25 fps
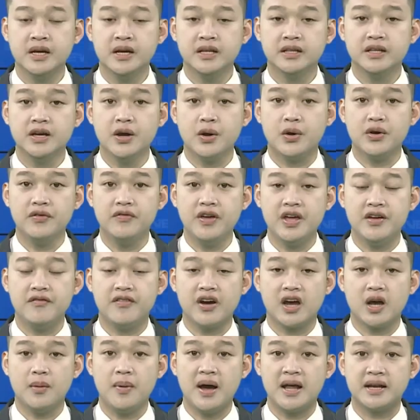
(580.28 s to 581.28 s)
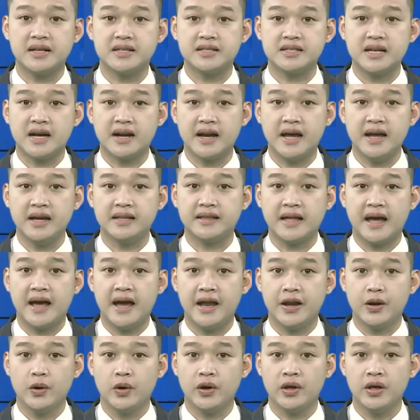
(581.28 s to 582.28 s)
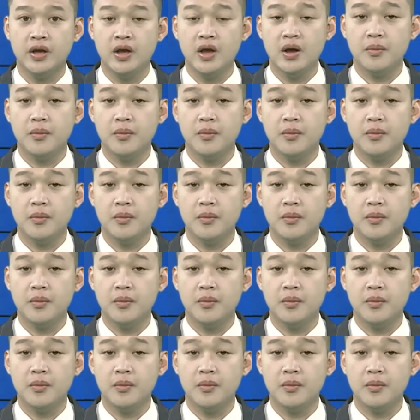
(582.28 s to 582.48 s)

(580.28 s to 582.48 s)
Thưa quý vị và các bạn, sáng nay tại Hà Nội,